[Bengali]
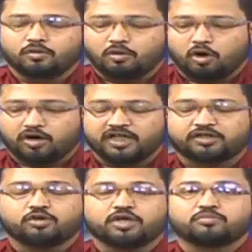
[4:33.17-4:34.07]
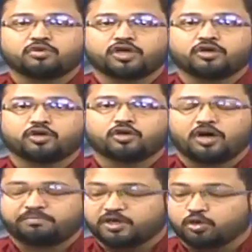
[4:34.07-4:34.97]
হঠাৎ করে মনে হলো
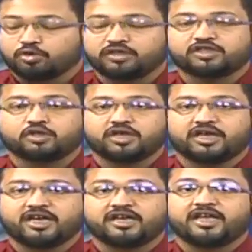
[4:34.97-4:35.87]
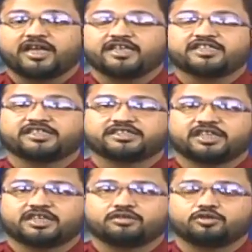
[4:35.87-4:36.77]
আপনি করতে চলে গেলেন এই জিনিসটা
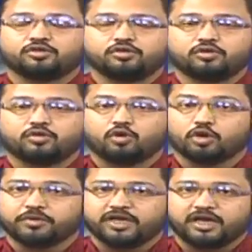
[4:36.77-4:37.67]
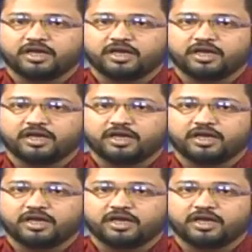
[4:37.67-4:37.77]
কিন্তু করবেন না